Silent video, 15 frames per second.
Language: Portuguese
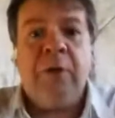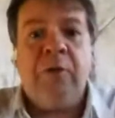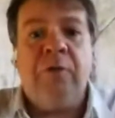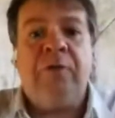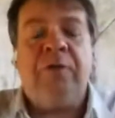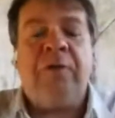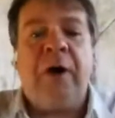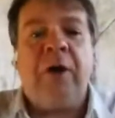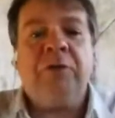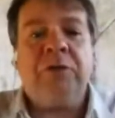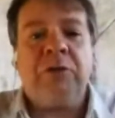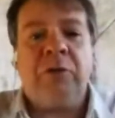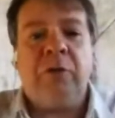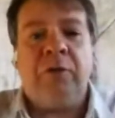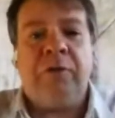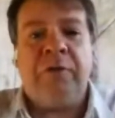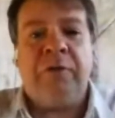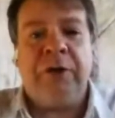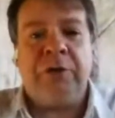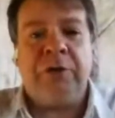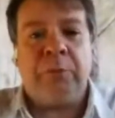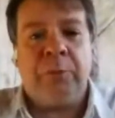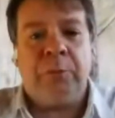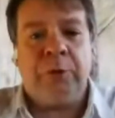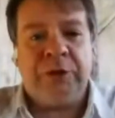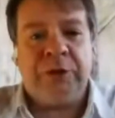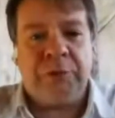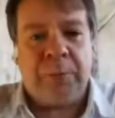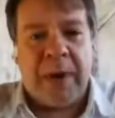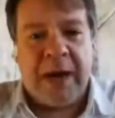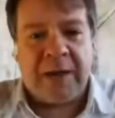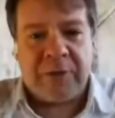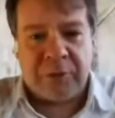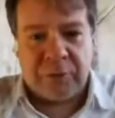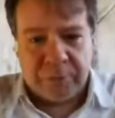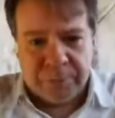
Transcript: um falso conflito por espaço.